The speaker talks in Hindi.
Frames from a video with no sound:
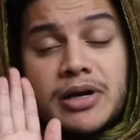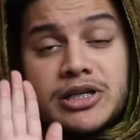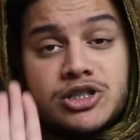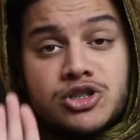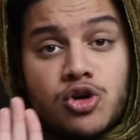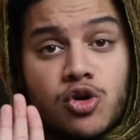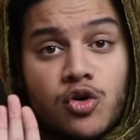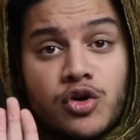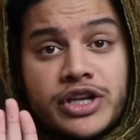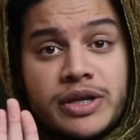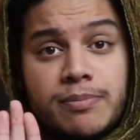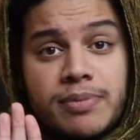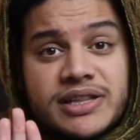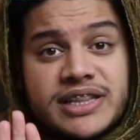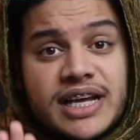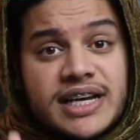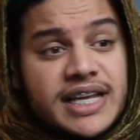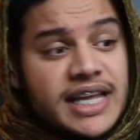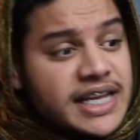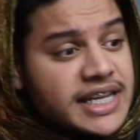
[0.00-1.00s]
बच्चों को नहीं
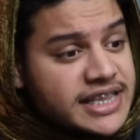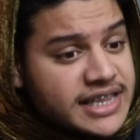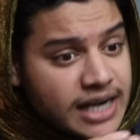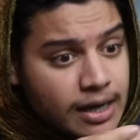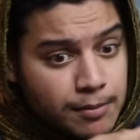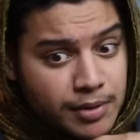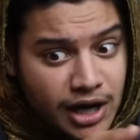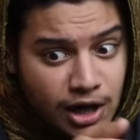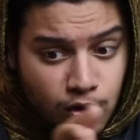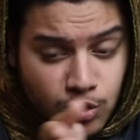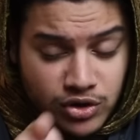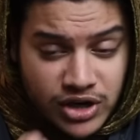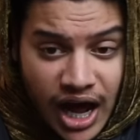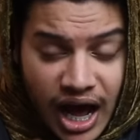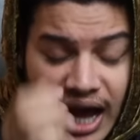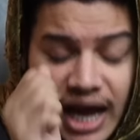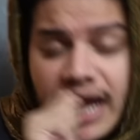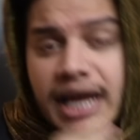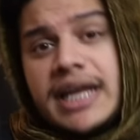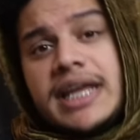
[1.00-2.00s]
पता की कितना बड़ा
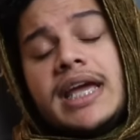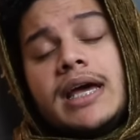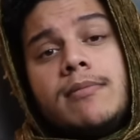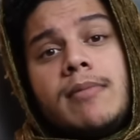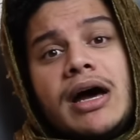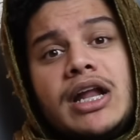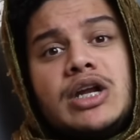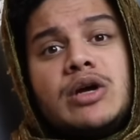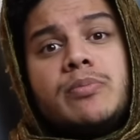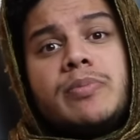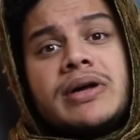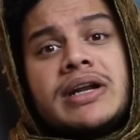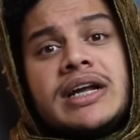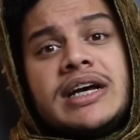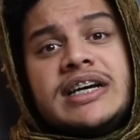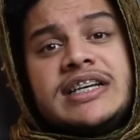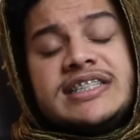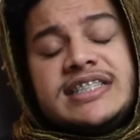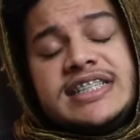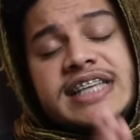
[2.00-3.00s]
गुनाह है ये हमारे ऊपर
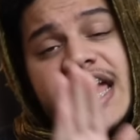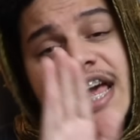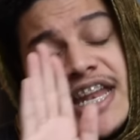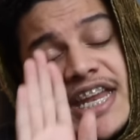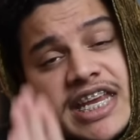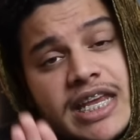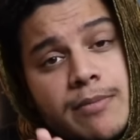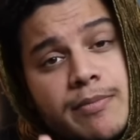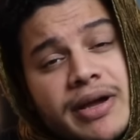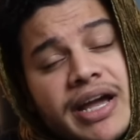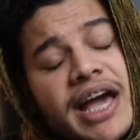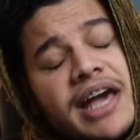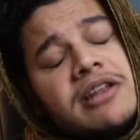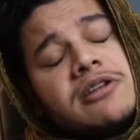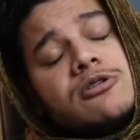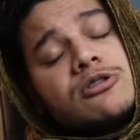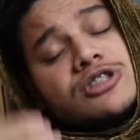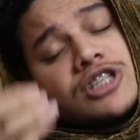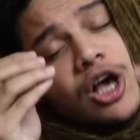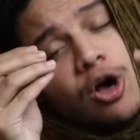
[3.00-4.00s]
शहरी के बगैर
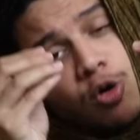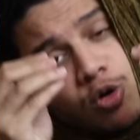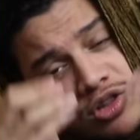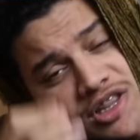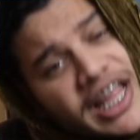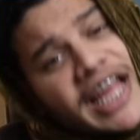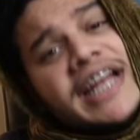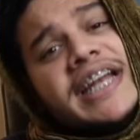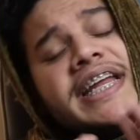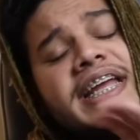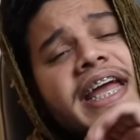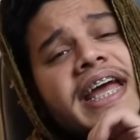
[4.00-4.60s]
रोजा होता ही नहीं